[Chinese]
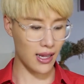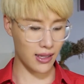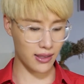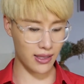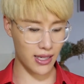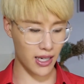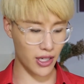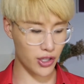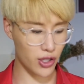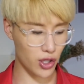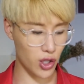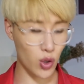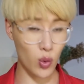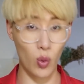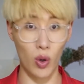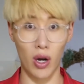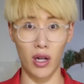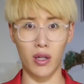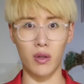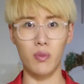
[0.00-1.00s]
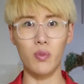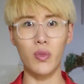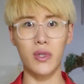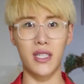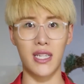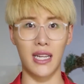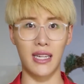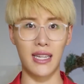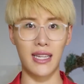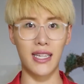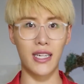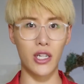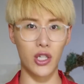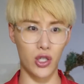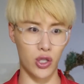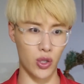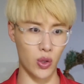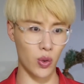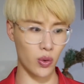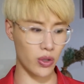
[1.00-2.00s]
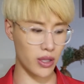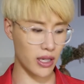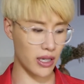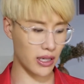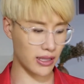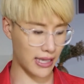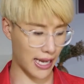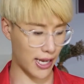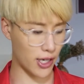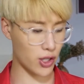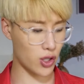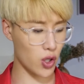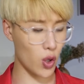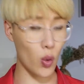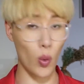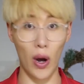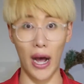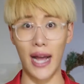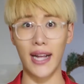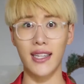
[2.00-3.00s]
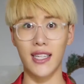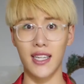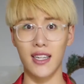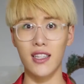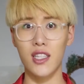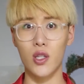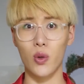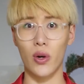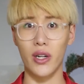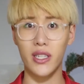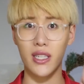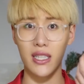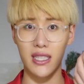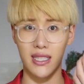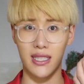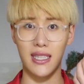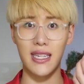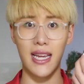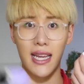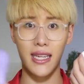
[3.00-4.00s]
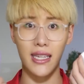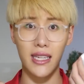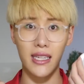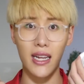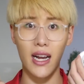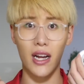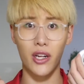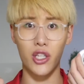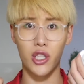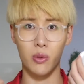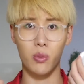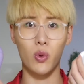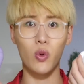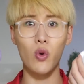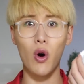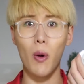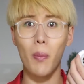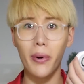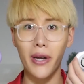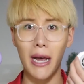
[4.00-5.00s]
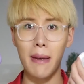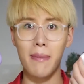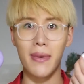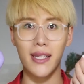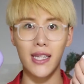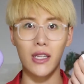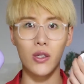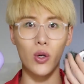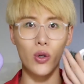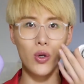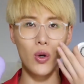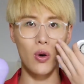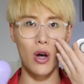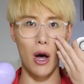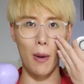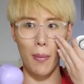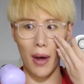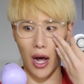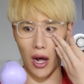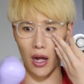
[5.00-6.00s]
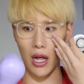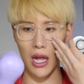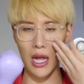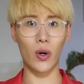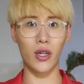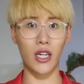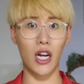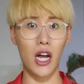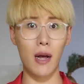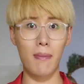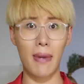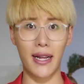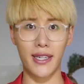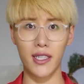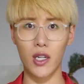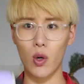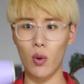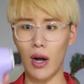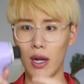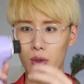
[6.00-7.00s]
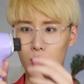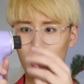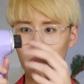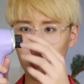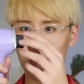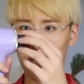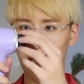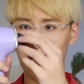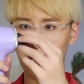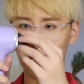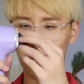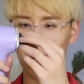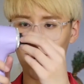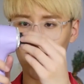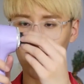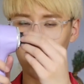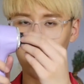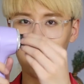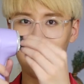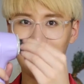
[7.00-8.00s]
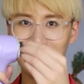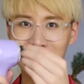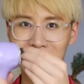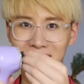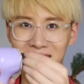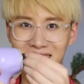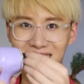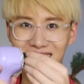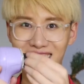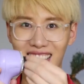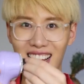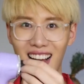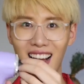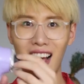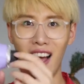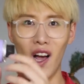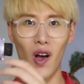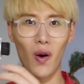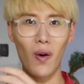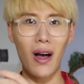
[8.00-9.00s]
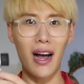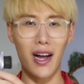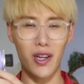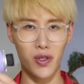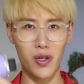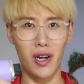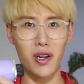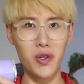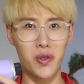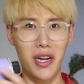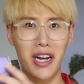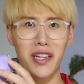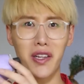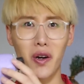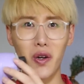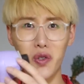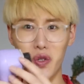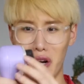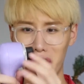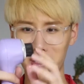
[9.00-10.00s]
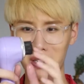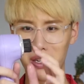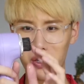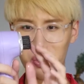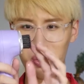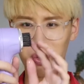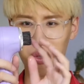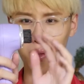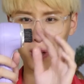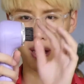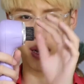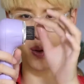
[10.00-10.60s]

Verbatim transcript: 那这是我目前的一个使用的感受，我还挺喜欢这个洗脸仪的。只不过我不敢每天都用，好不好？我刚刚把这个化妆刷头。化妆刷头装上去啊，